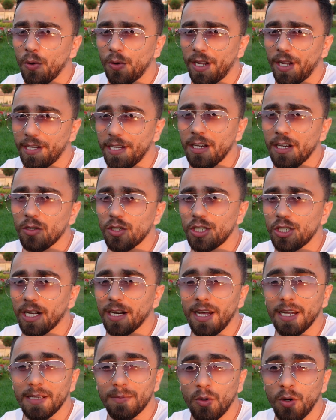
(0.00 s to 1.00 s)
رح احكي لكم
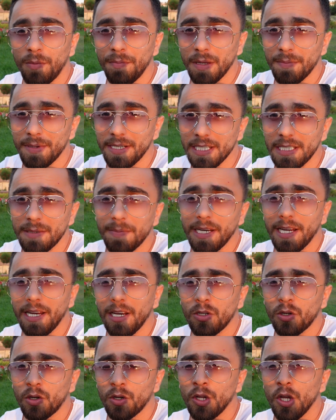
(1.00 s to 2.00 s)
شغلات مهمه بالنسبه
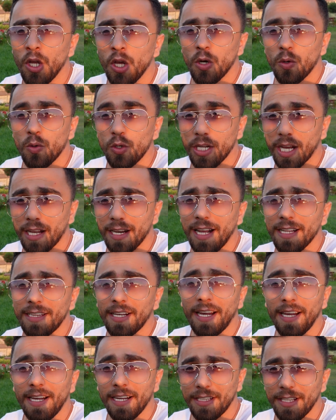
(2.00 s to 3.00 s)
لكم وشغلات
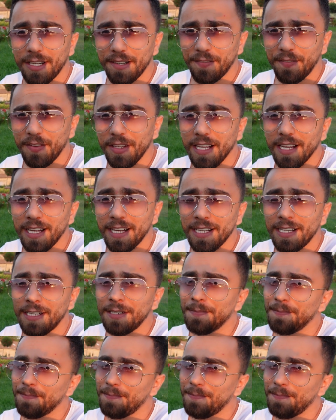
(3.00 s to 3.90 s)
رح اعترف فيها انا